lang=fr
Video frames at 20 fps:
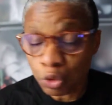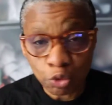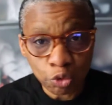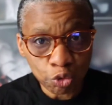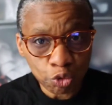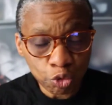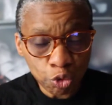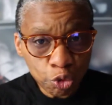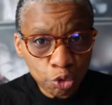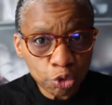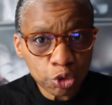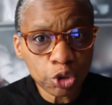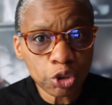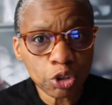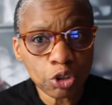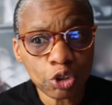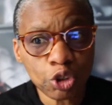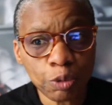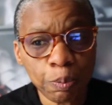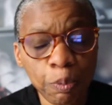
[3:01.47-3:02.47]
une
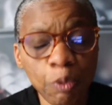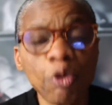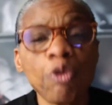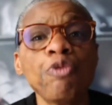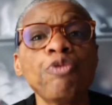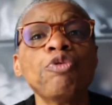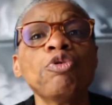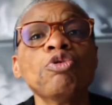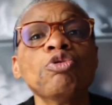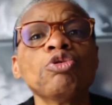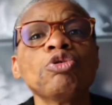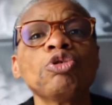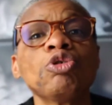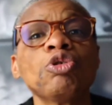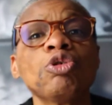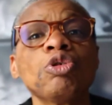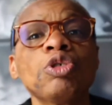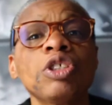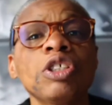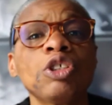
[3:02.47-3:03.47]
conscience profonde
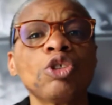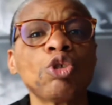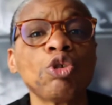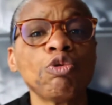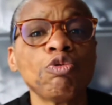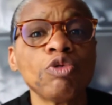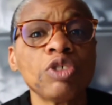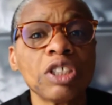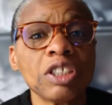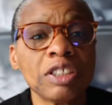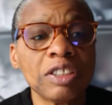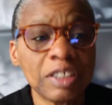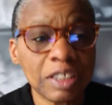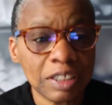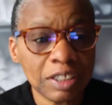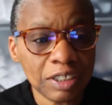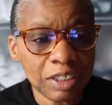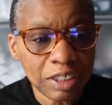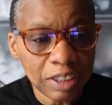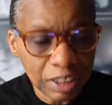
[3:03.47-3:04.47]
que c'est ce que vous êtes
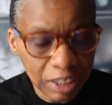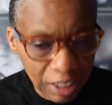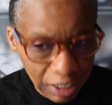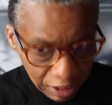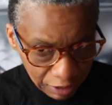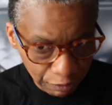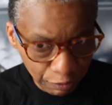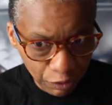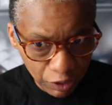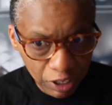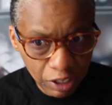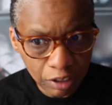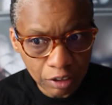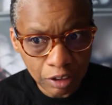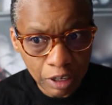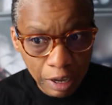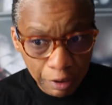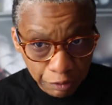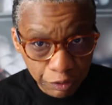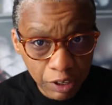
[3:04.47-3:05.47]
destiné à être faire,
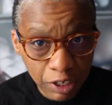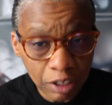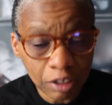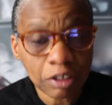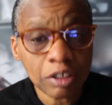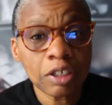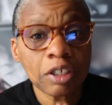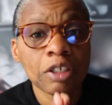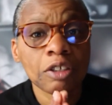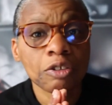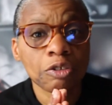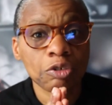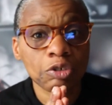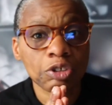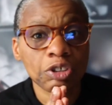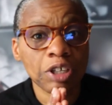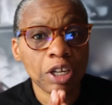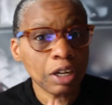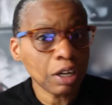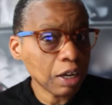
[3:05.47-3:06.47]
à faire. Dans
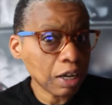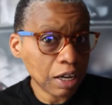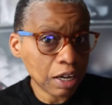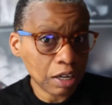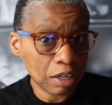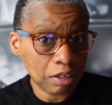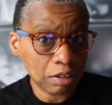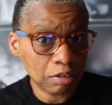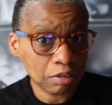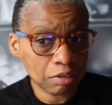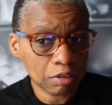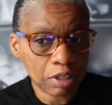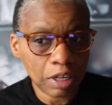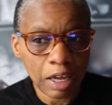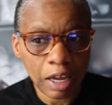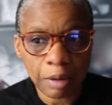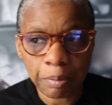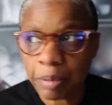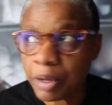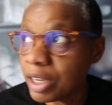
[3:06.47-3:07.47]
ce cas, allez,
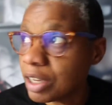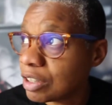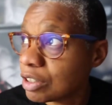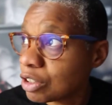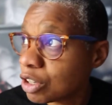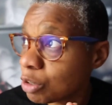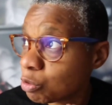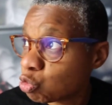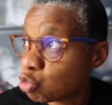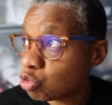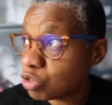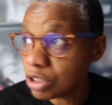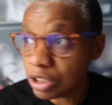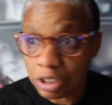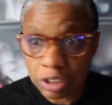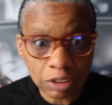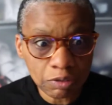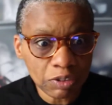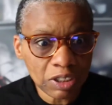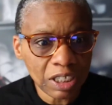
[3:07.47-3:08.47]
après, comme je vous dis,
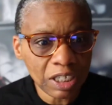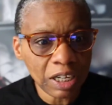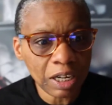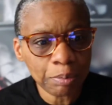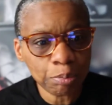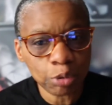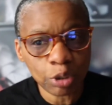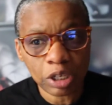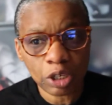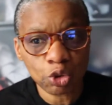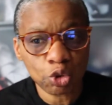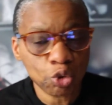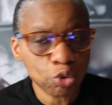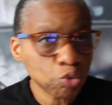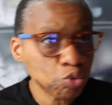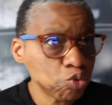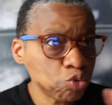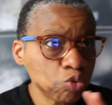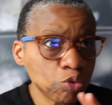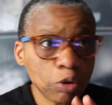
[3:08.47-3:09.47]
si vous êtes là pour l'argent
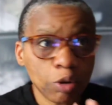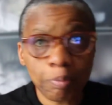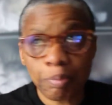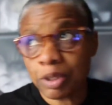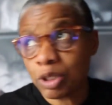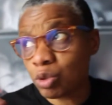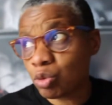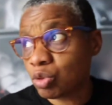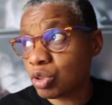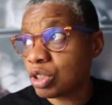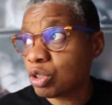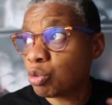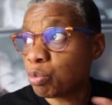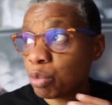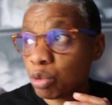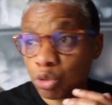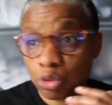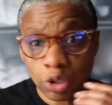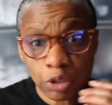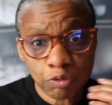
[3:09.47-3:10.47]
ou euh, parce que c'est le
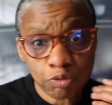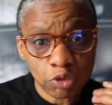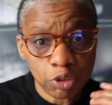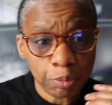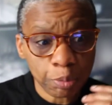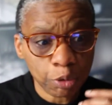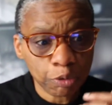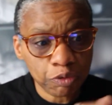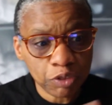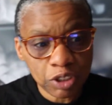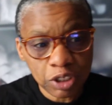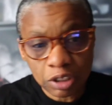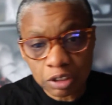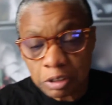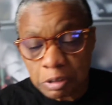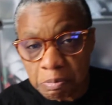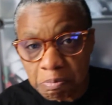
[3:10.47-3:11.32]
produit et vous voulez profiter,